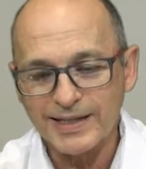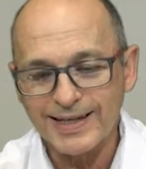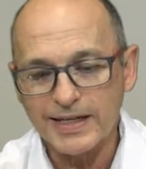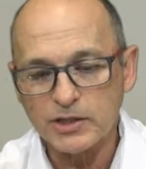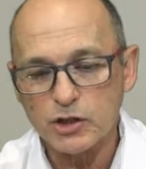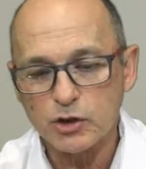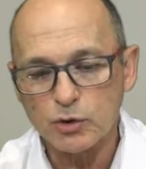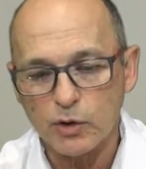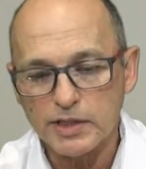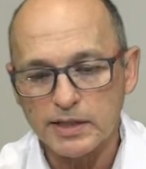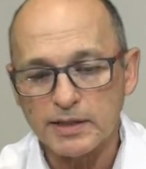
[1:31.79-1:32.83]
ela
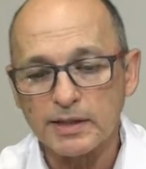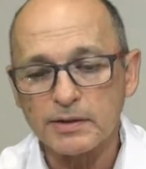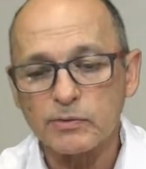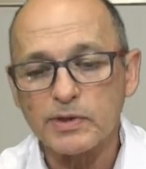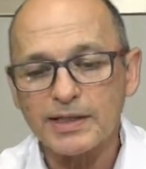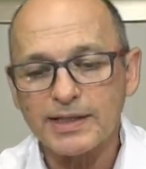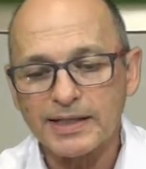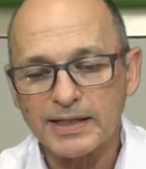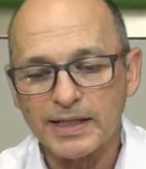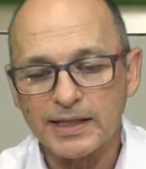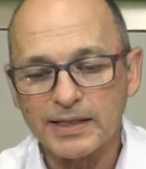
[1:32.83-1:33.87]
distorce tanto em
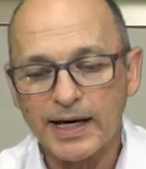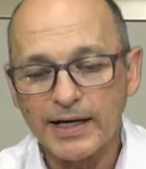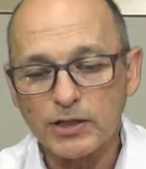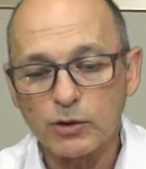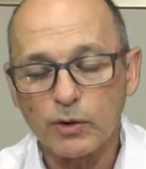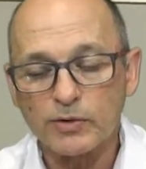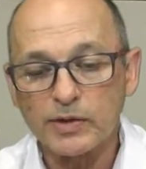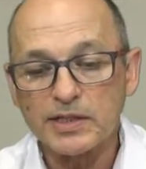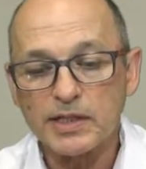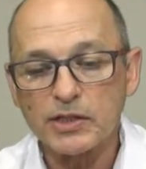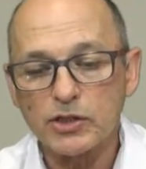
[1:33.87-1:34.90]
lateralidade quanto em
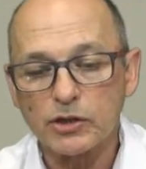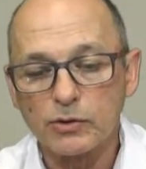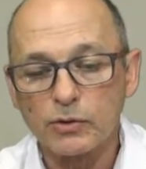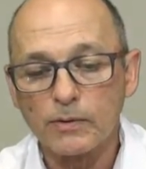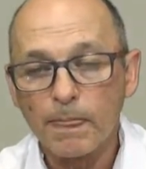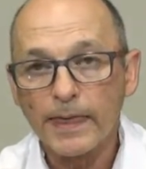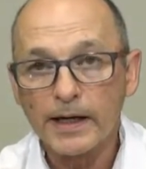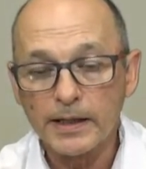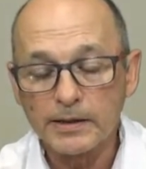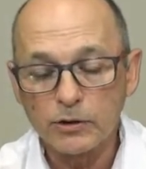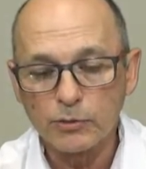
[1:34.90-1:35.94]
sentido
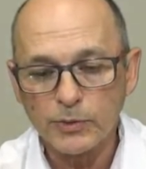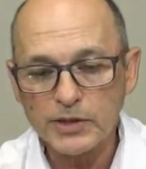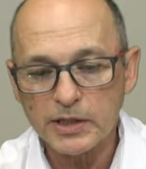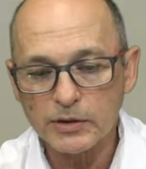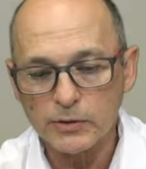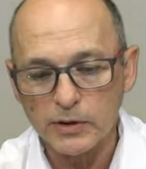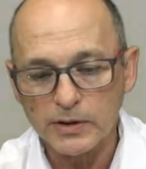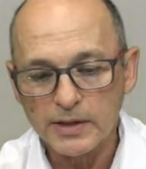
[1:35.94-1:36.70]
antero-posterior.